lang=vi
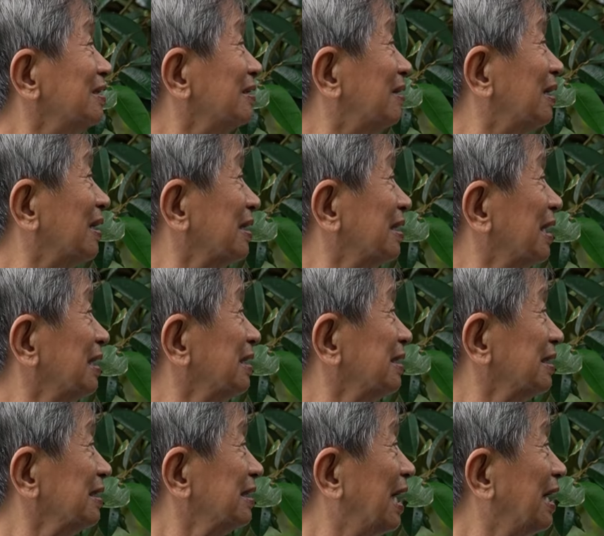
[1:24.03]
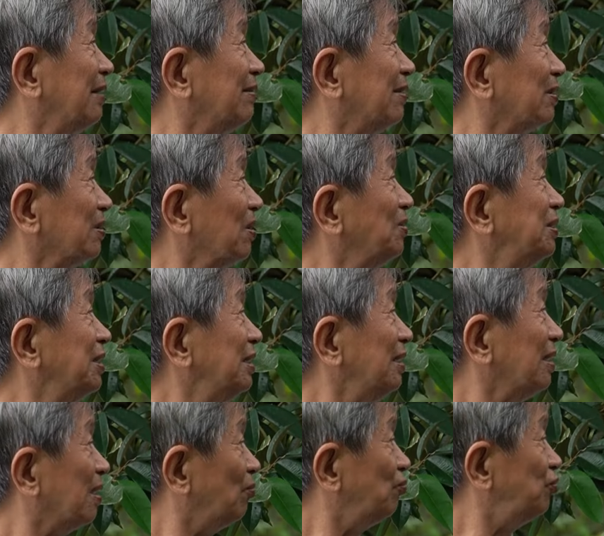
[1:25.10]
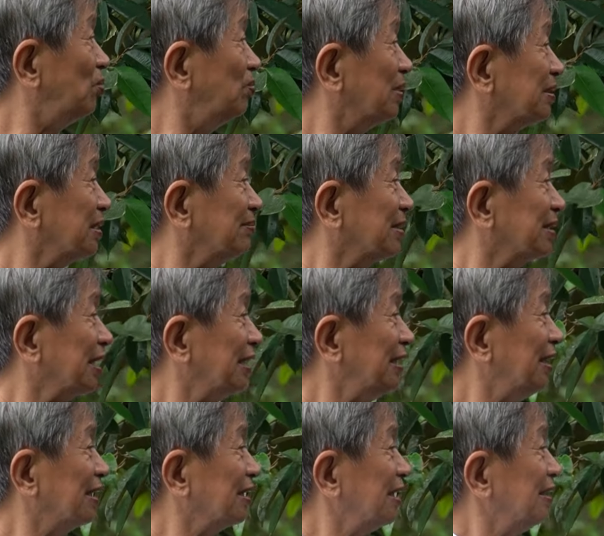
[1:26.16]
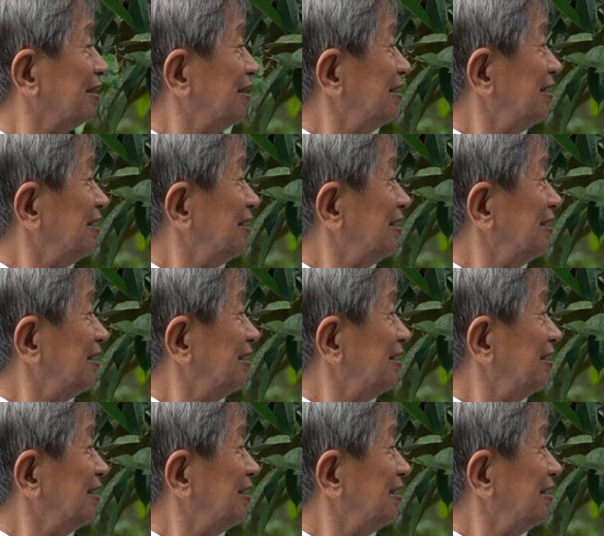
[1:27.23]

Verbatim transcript: còn ở đây thì cái cây mà đối chứng là không phun thì mình thấy là cái